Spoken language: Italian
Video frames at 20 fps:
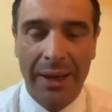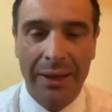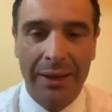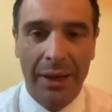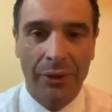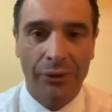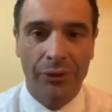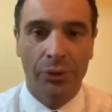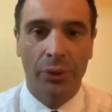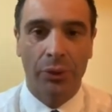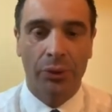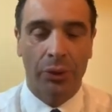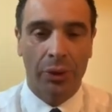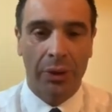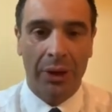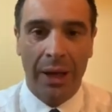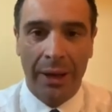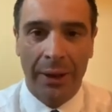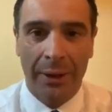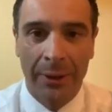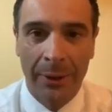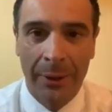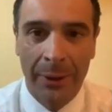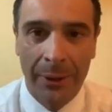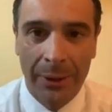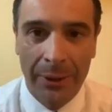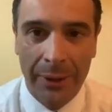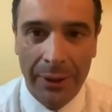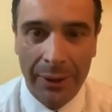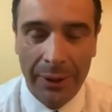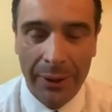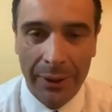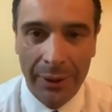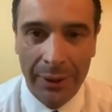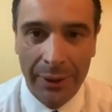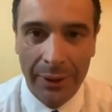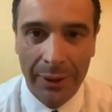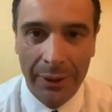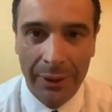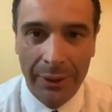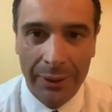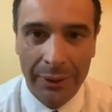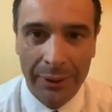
innanzitutto direi eh,